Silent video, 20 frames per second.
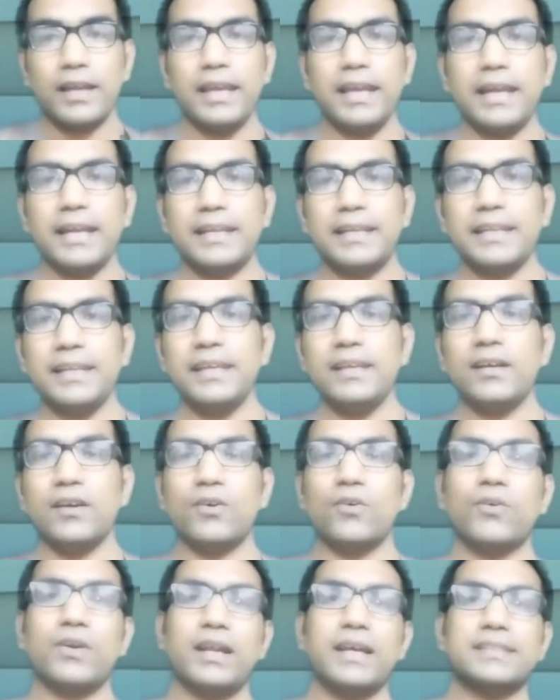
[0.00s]
ए एटी
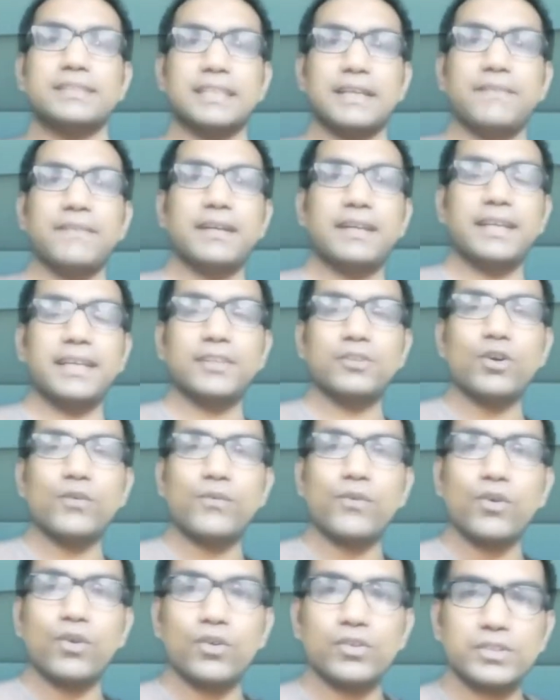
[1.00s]
और ए सेवेंटी ये दो
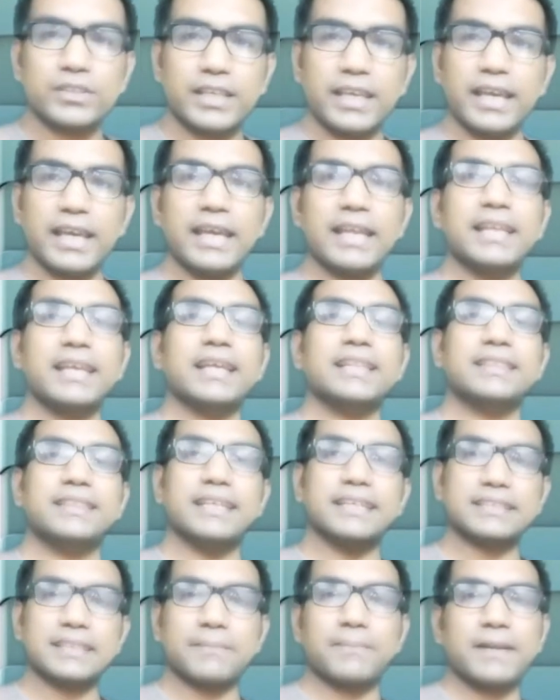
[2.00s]
फ़ोन लॉन्च किए हैं यानी कि
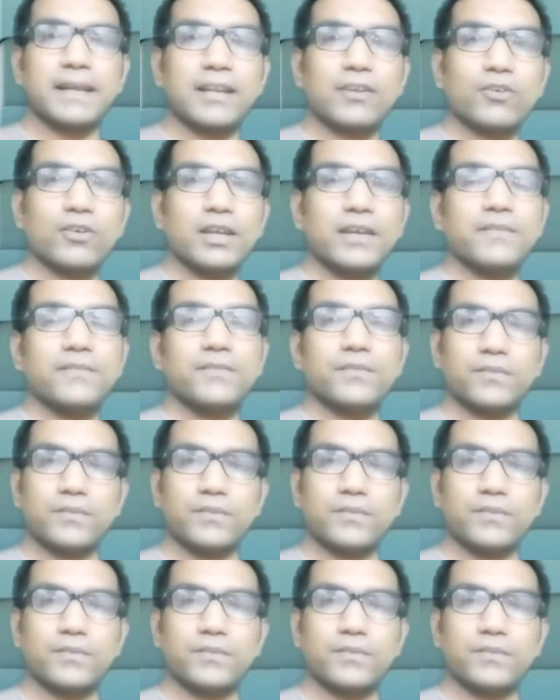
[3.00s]
10 अप्रैल को ये